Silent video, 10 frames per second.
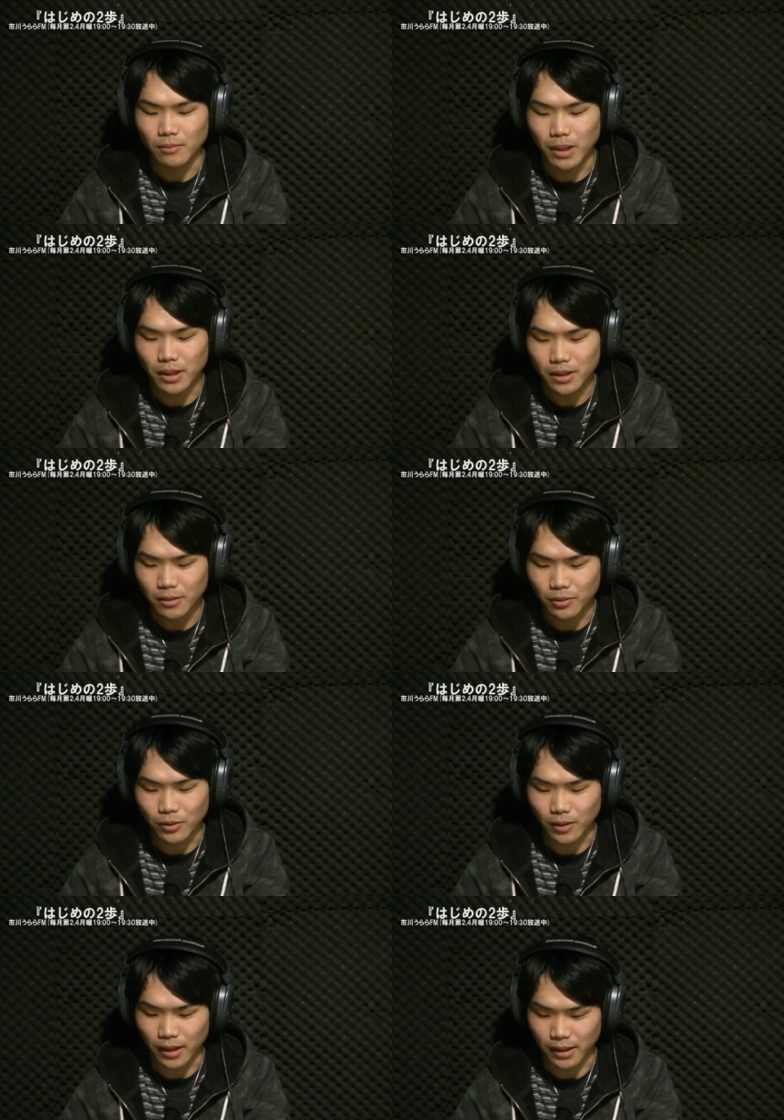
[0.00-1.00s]
周りで
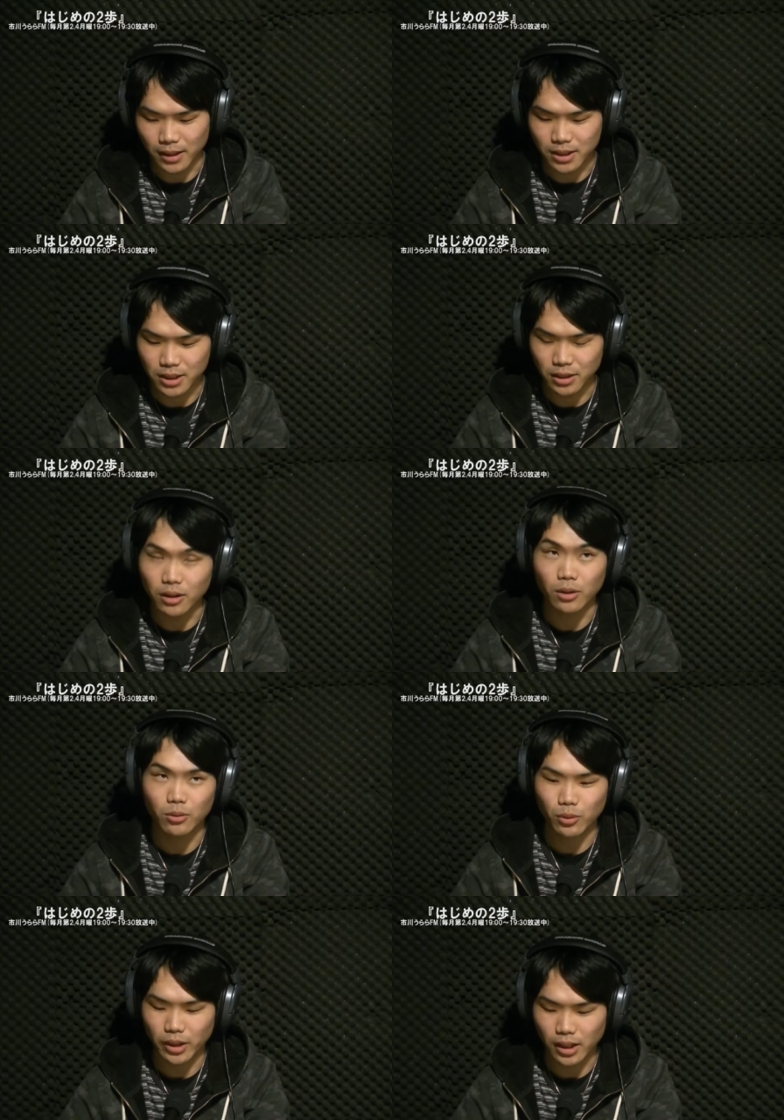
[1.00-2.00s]
も新しい学
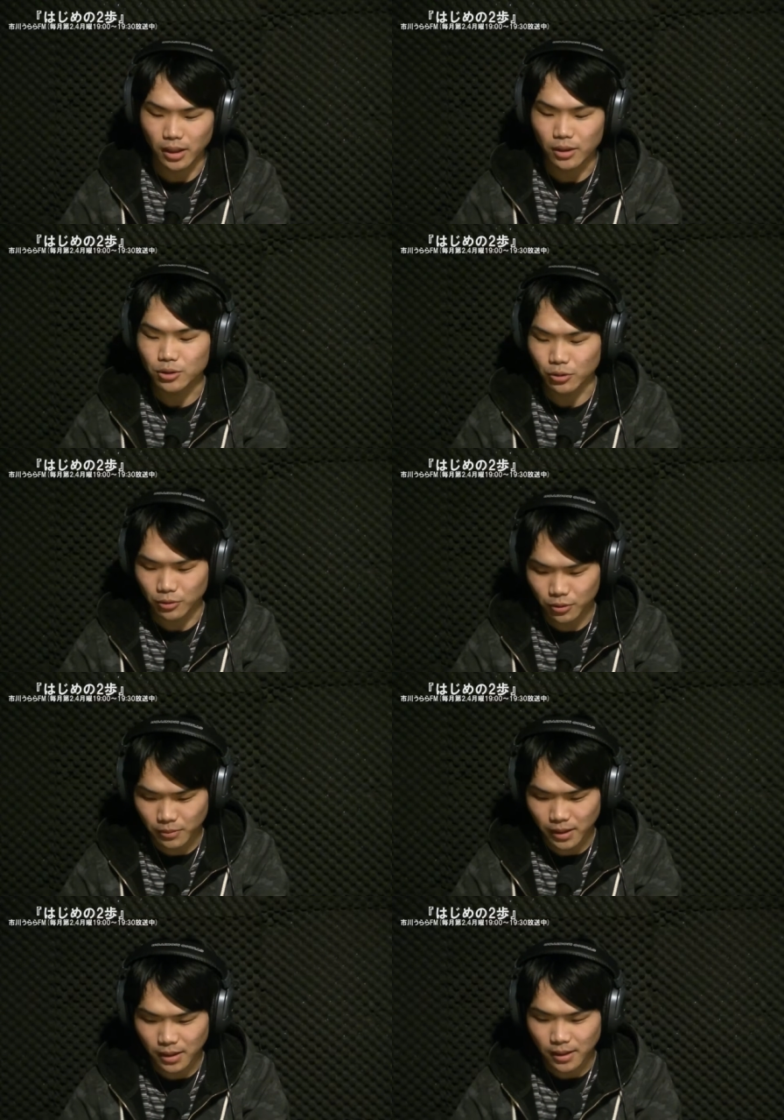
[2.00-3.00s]
校や職
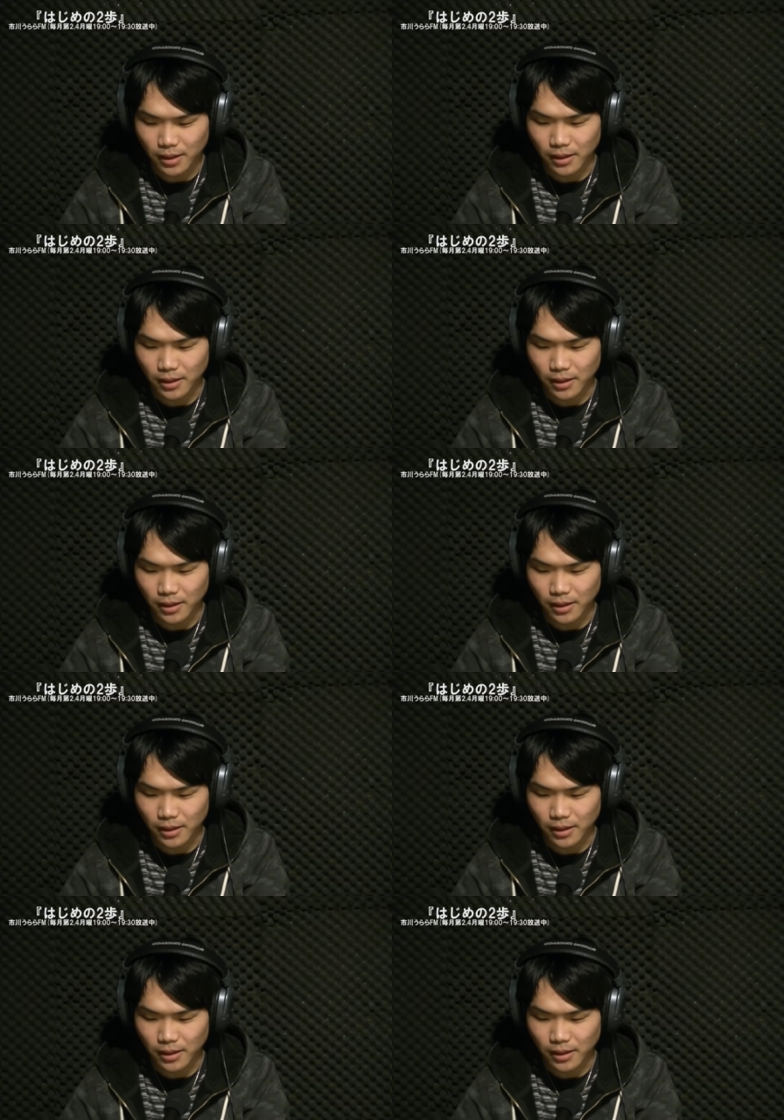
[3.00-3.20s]
場